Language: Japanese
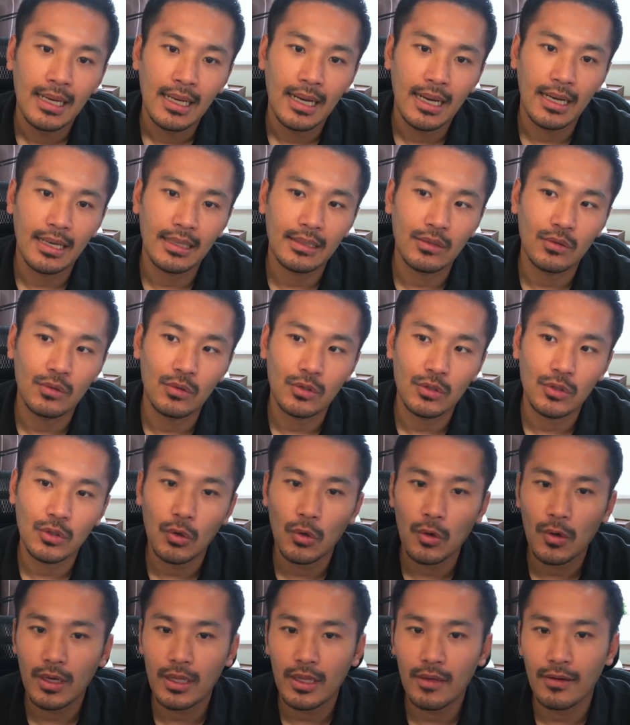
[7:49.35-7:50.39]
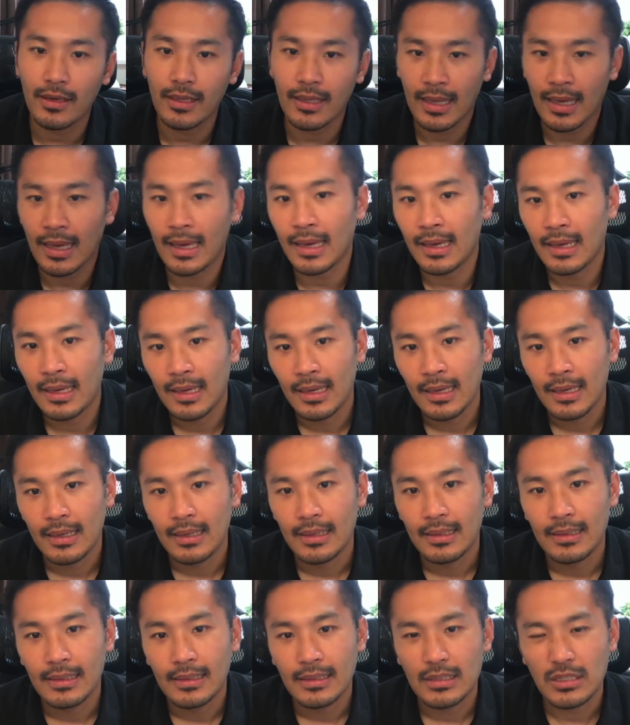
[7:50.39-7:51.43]
あの、動画ではね、
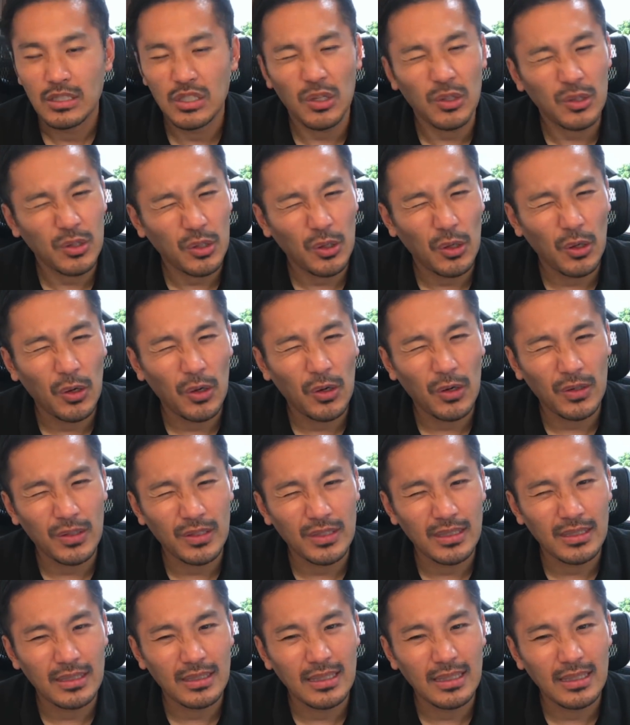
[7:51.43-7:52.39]
ちょっと